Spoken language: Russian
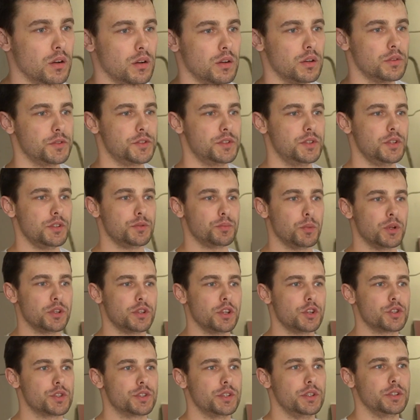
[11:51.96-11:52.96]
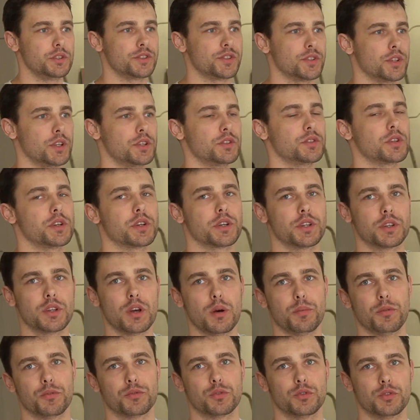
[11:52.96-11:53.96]
А, здесь монтаж делился на несколько
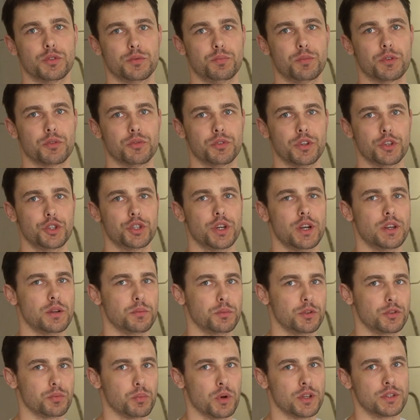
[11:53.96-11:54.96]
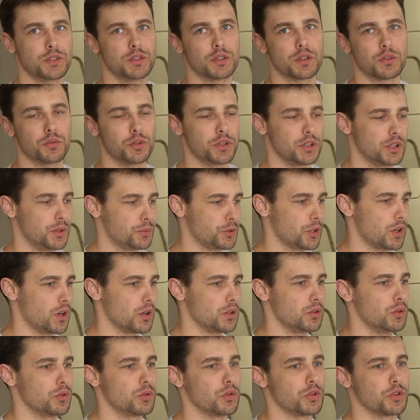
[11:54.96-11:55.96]
этапов, то есть первоначально мы смонтировали
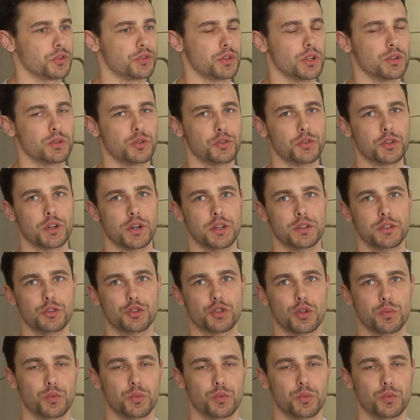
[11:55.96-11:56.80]
гипсокартон только с одной стороны,